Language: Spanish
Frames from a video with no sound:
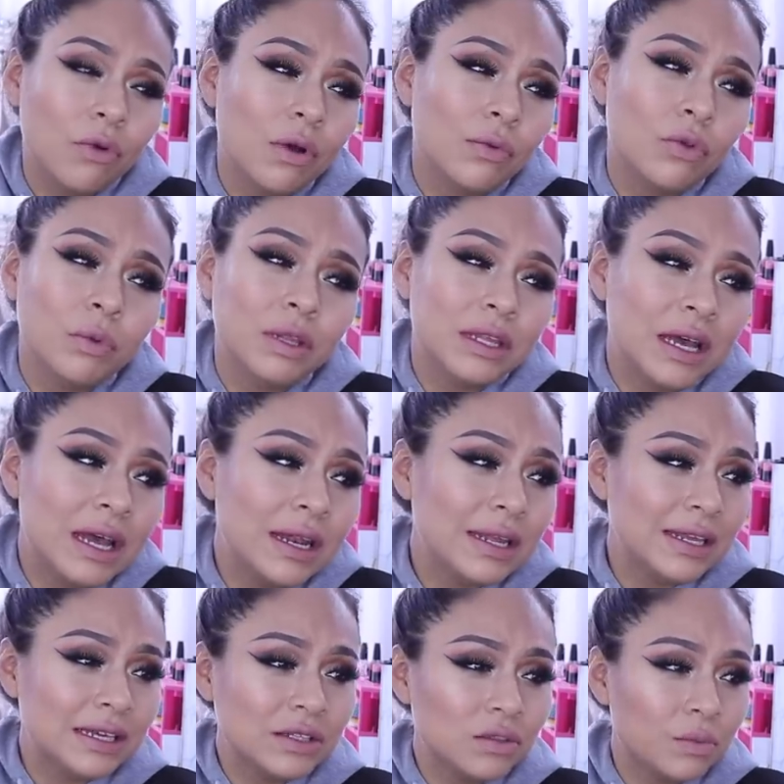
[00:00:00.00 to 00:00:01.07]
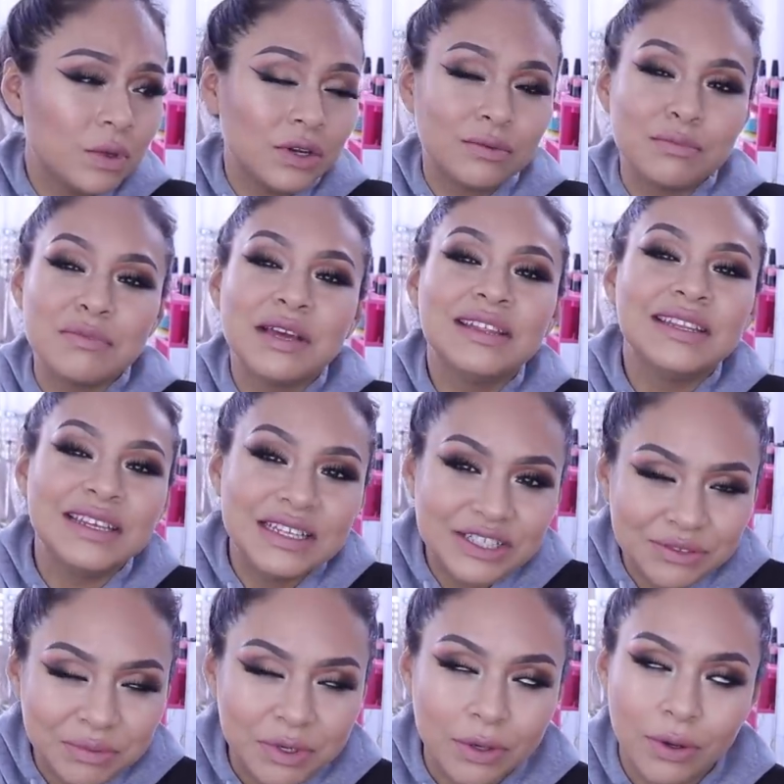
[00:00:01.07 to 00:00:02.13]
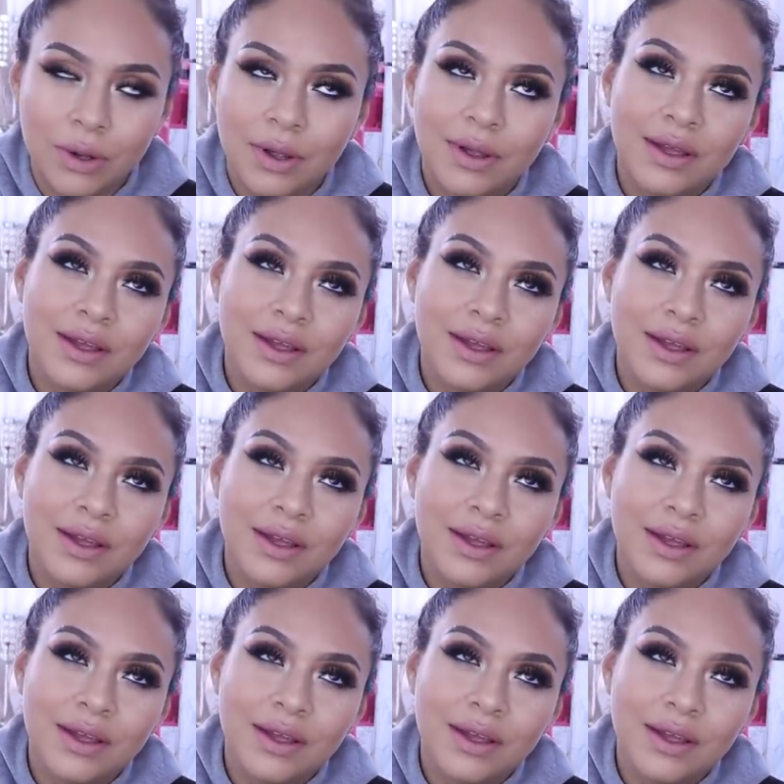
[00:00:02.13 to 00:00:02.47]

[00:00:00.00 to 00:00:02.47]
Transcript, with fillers: con abdominales y eso, pero me han dicho, pero